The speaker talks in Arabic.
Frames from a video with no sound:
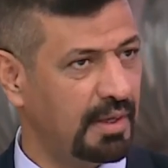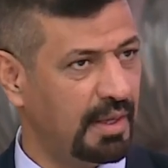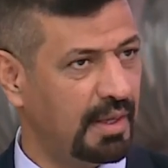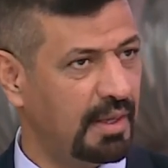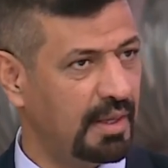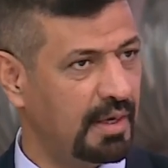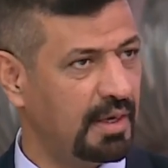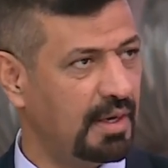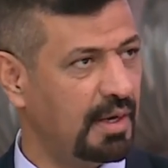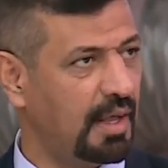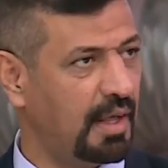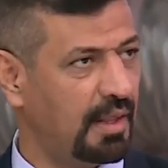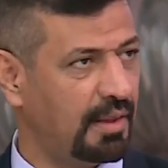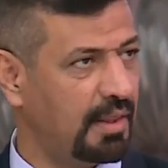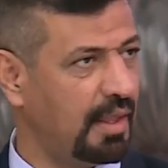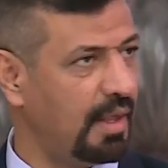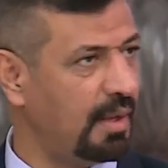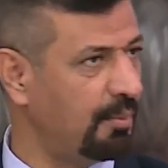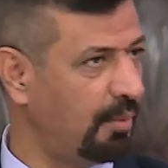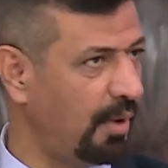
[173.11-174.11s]

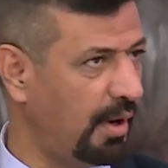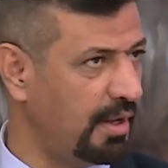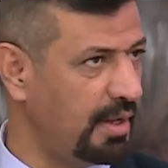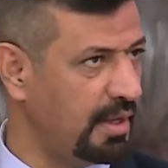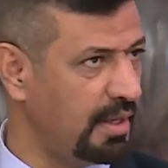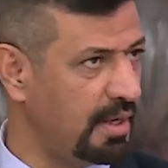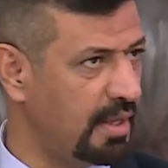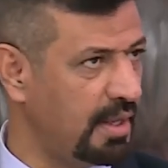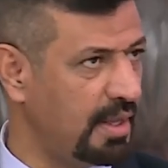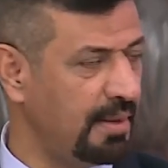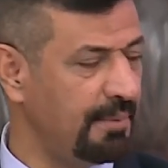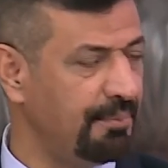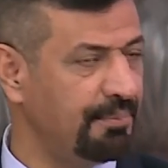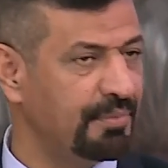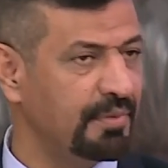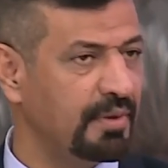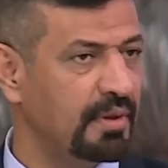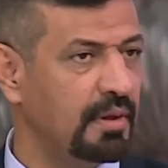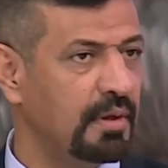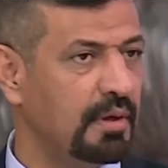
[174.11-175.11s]
للأعضاء المعينة
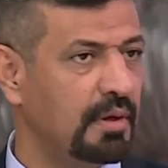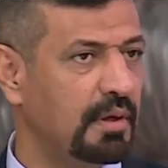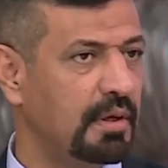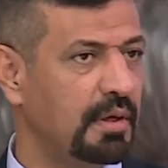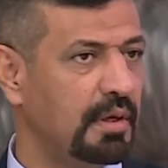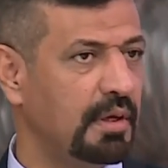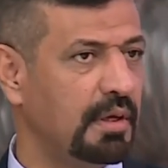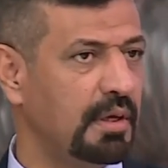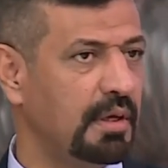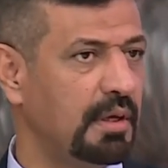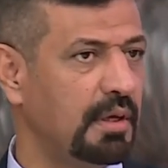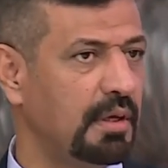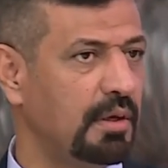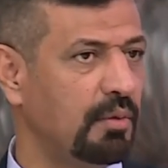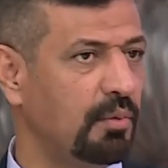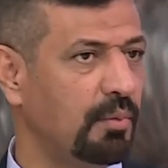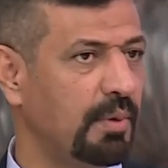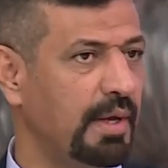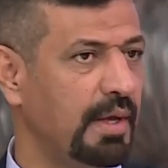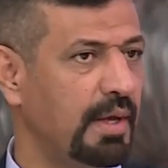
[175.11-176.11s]
نعم. آه،
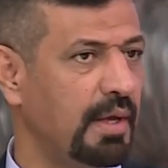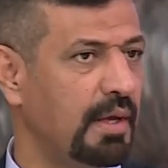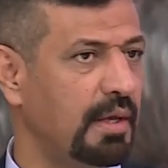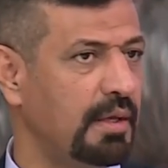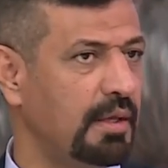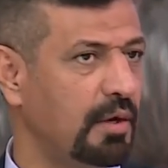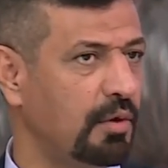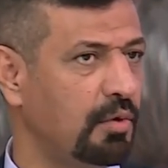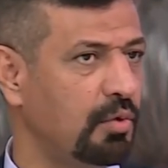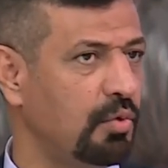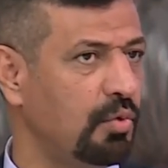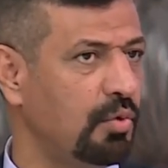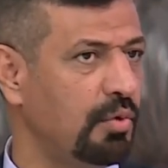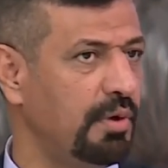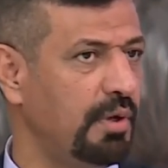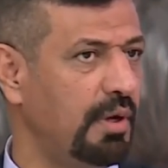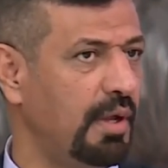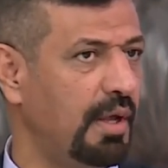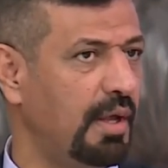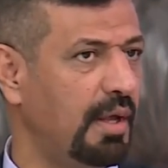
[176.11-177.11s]

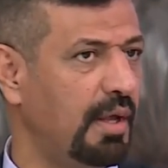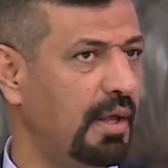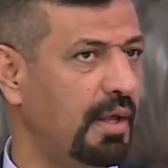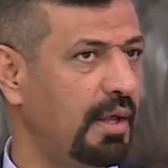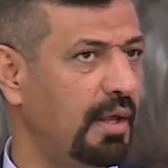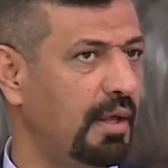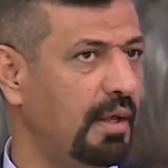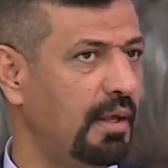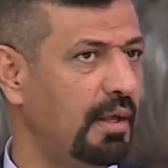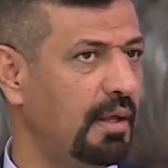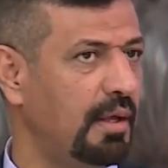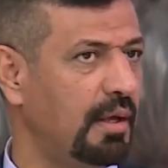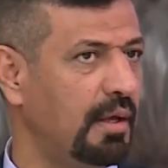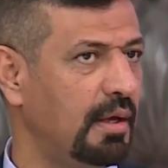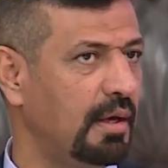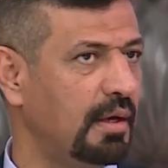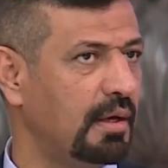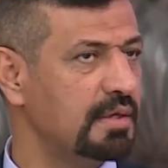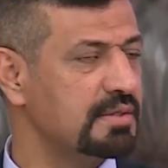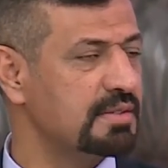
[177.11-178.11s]
ويكون آه،
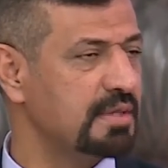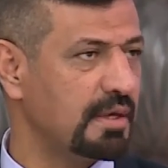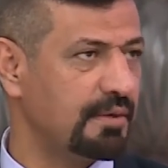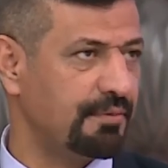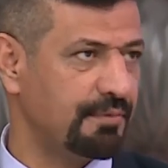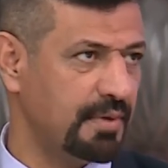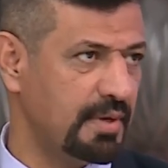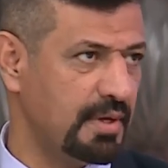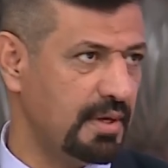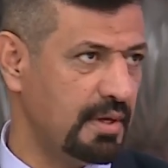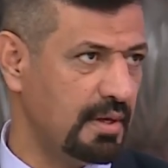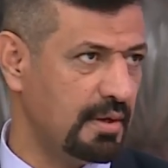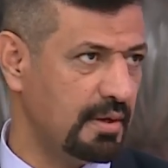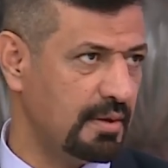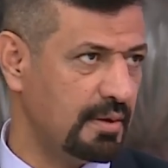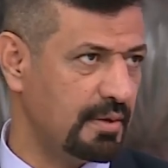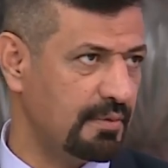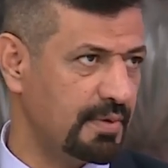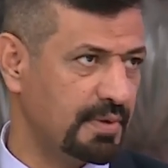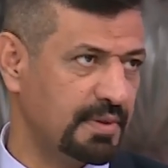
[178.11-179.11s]
آه، قصر في
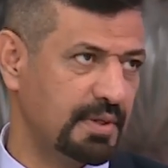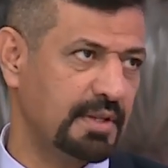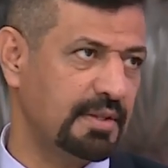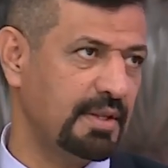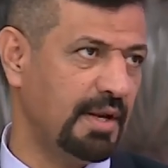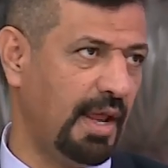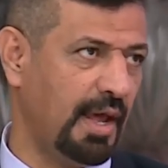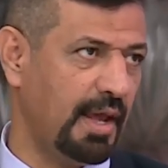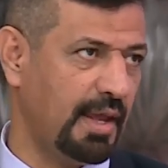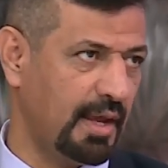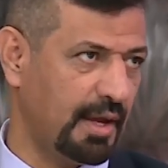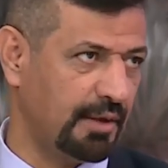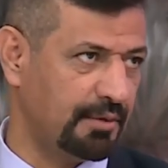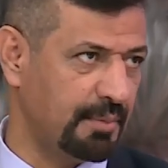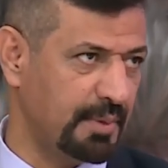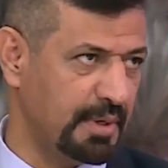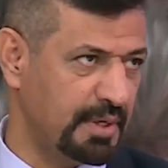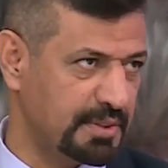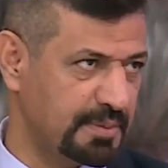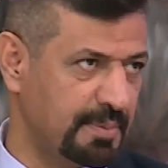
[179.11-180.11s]
فترة الحياة
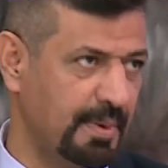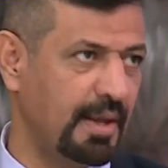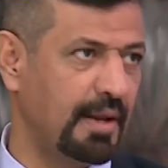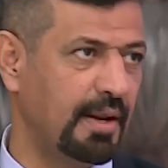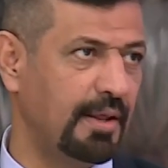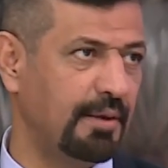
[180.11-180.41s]
بالنسبة له